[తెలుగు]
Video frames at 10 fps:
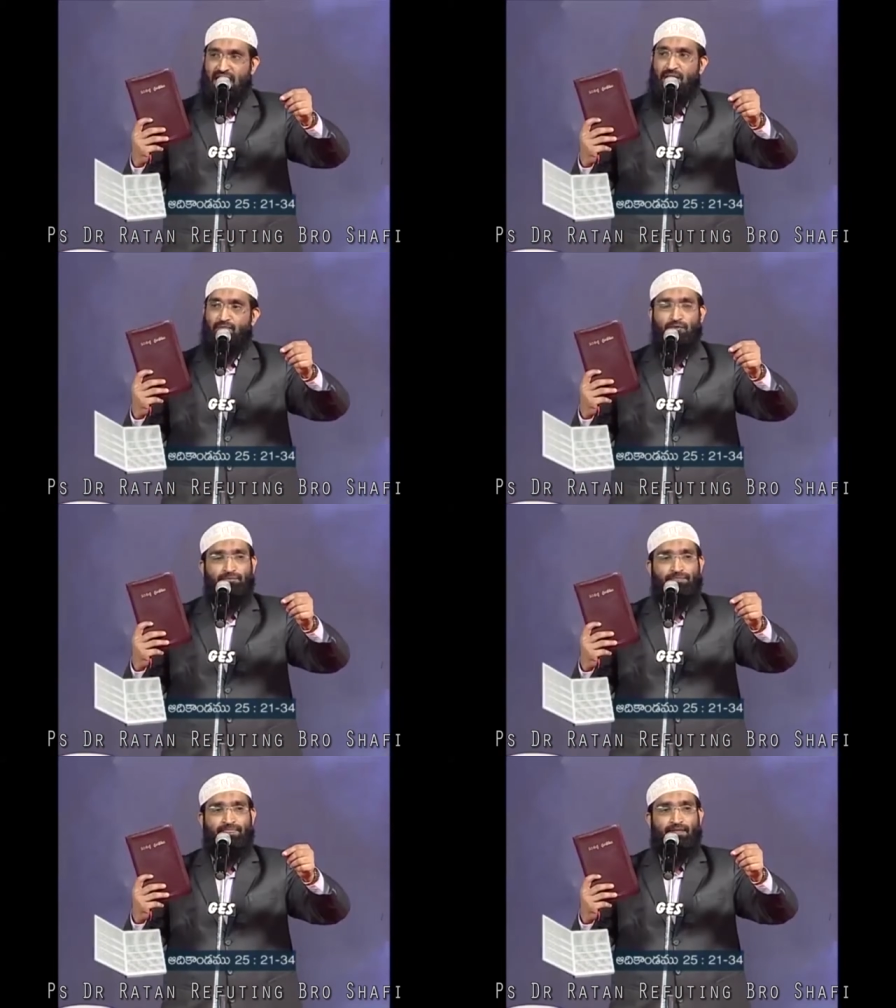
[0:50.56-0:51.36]
అధ్యాయము
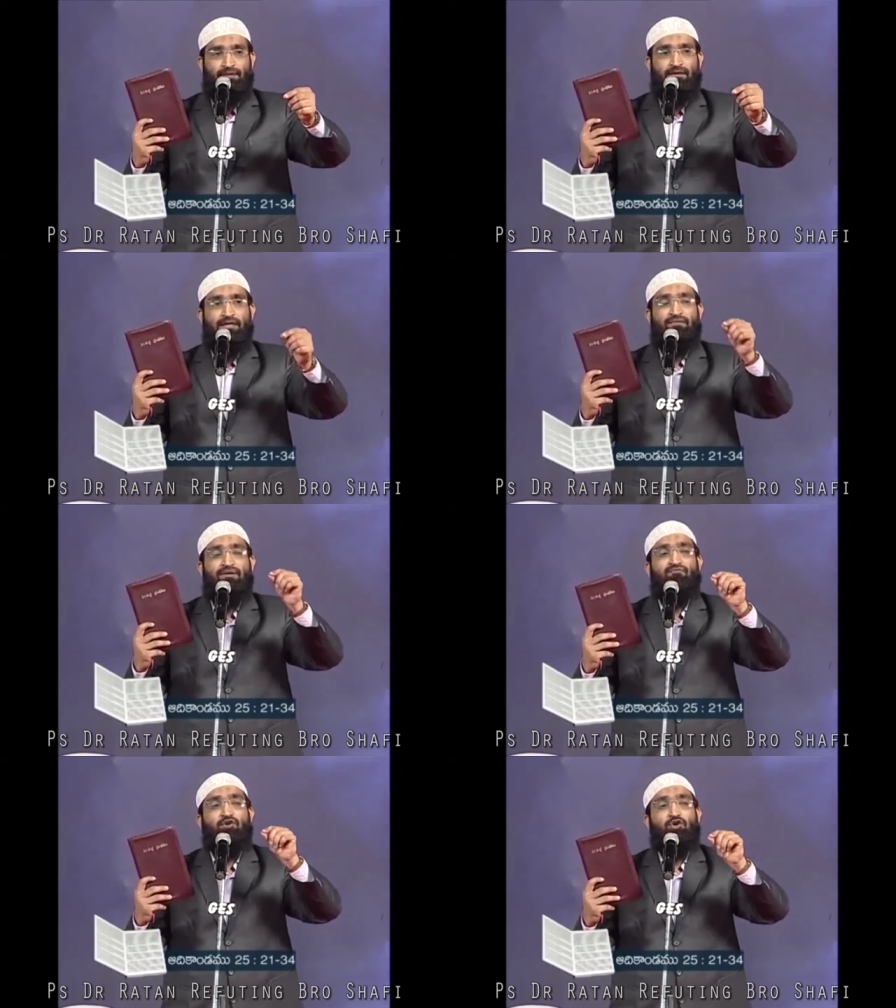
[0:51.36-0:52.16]

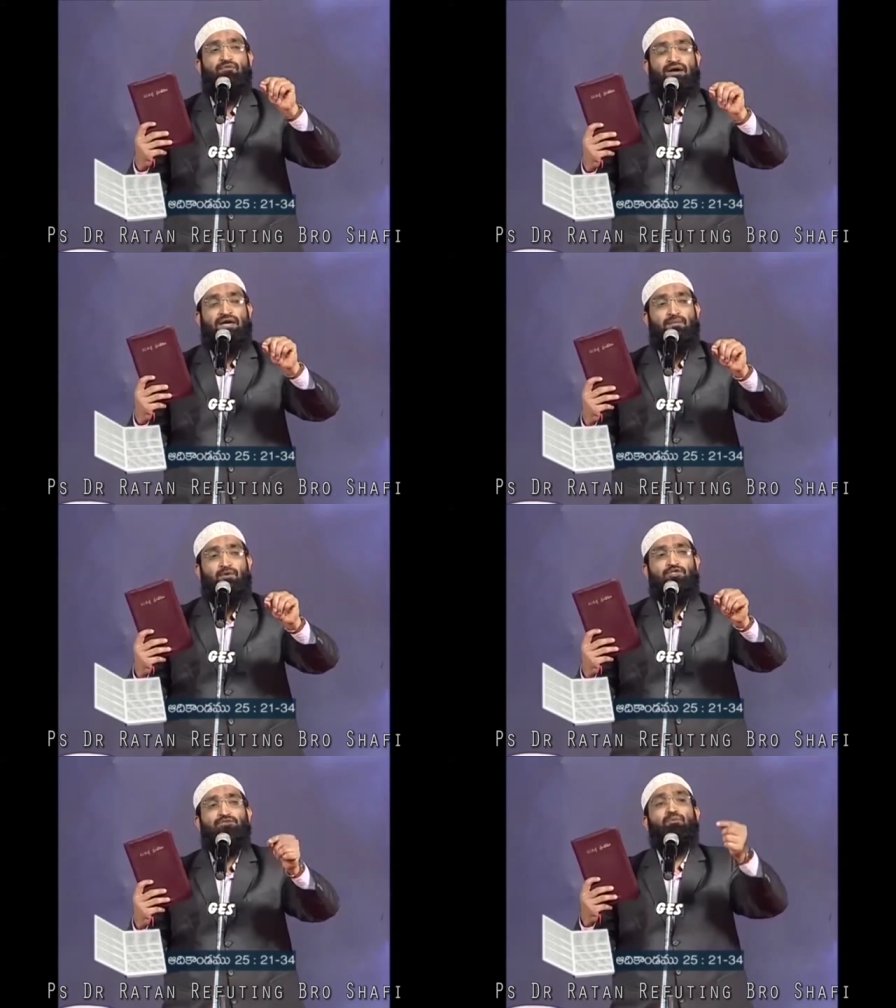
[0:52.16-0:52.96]
ఇరవై ఒకటో వాక్యం
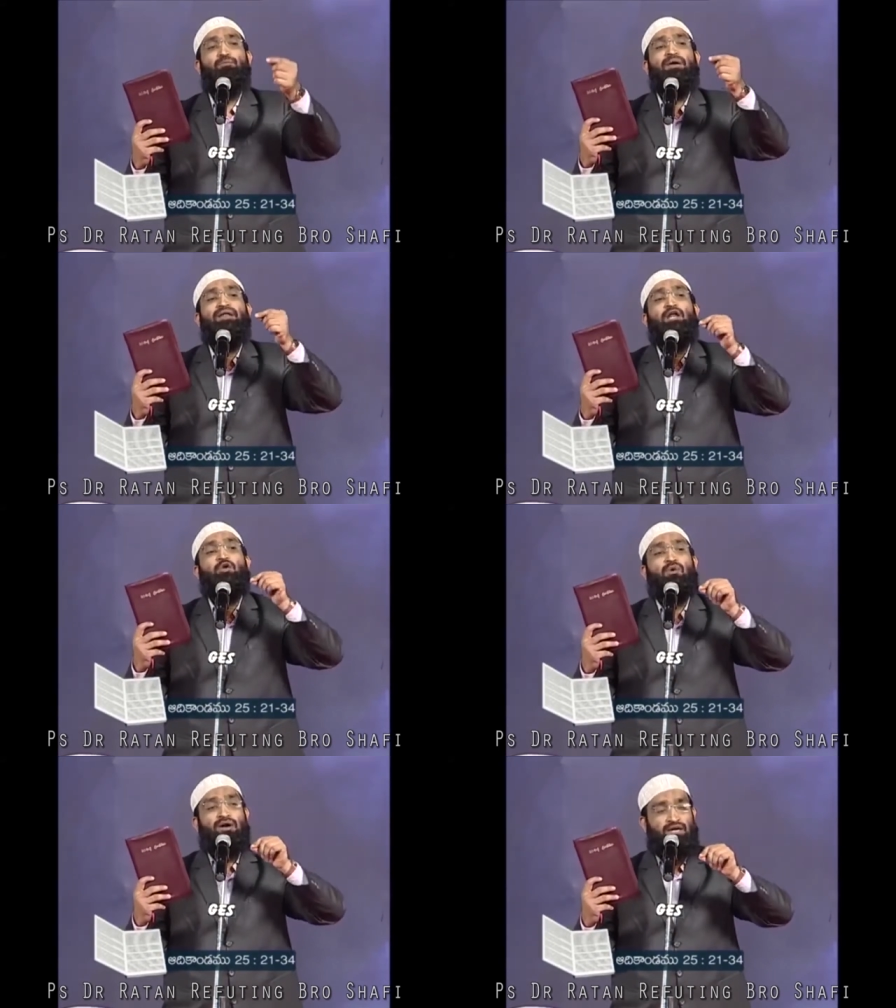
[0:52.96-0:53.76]
నుంచి ముప్పై
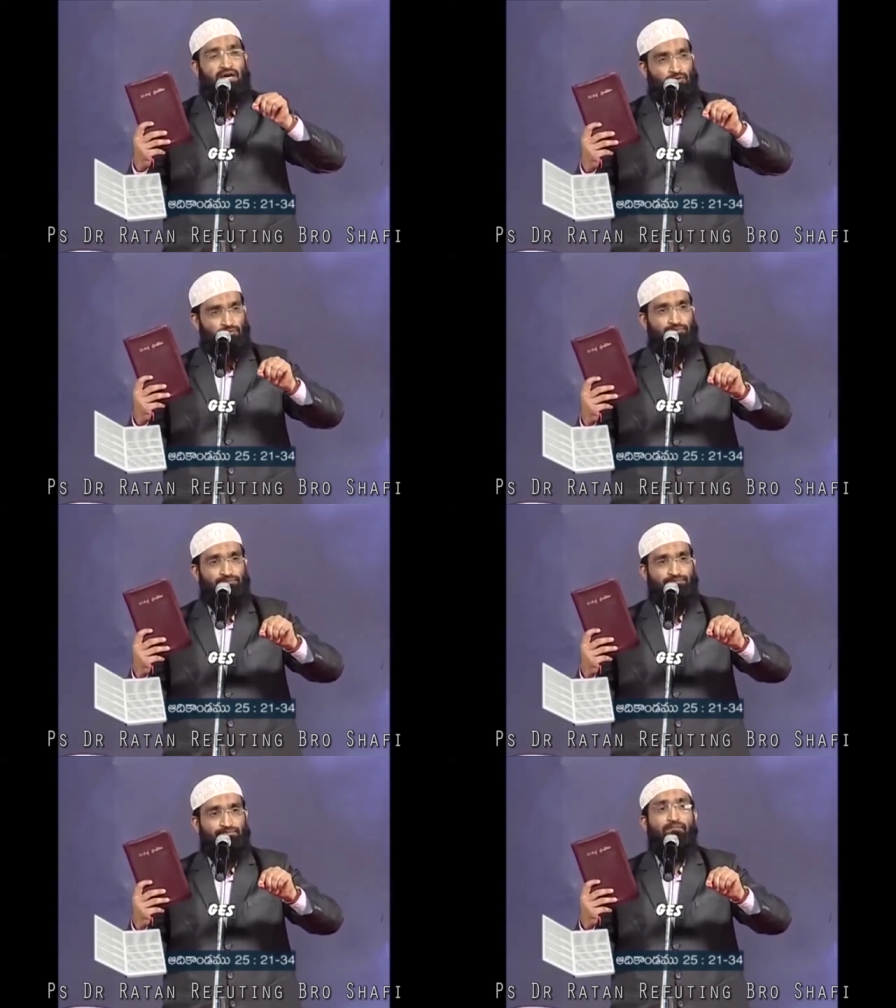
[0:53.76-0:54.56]
నాలుగు వాక్యాలు
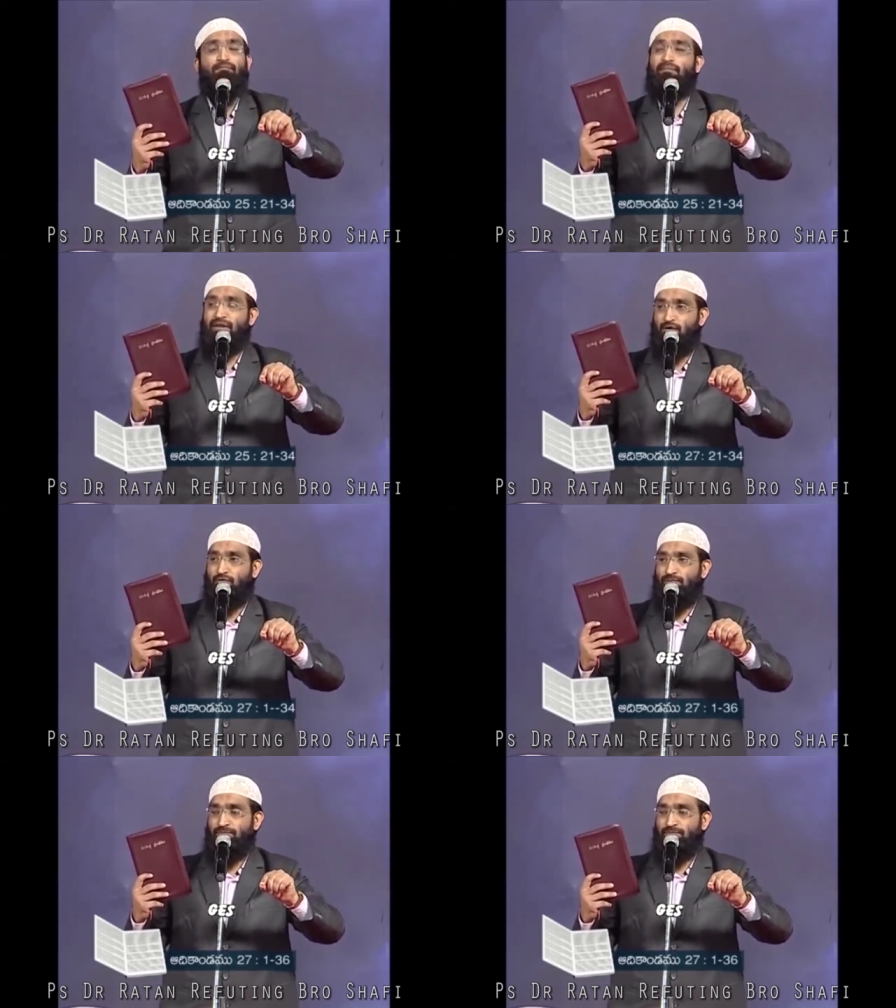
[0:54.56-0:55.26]
మరియు